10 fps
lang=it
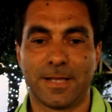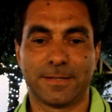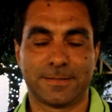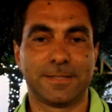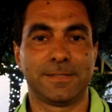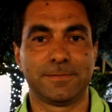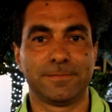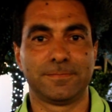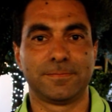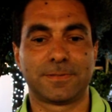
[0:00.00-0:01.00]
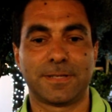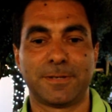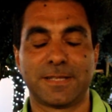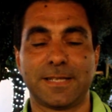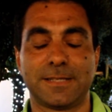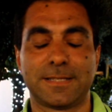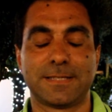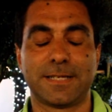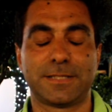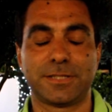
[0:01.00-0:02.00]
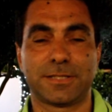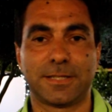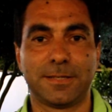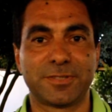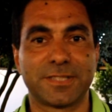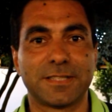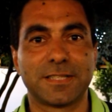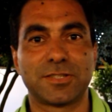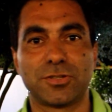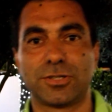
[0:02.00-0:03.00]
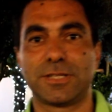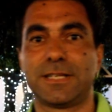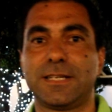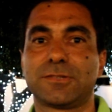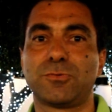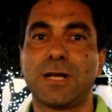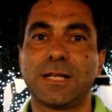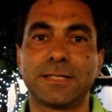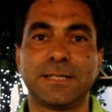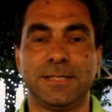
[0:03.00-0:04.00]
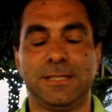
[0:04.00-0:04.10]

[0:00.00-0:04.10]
Eh sì, stasera c'è stata la presentazione della squadra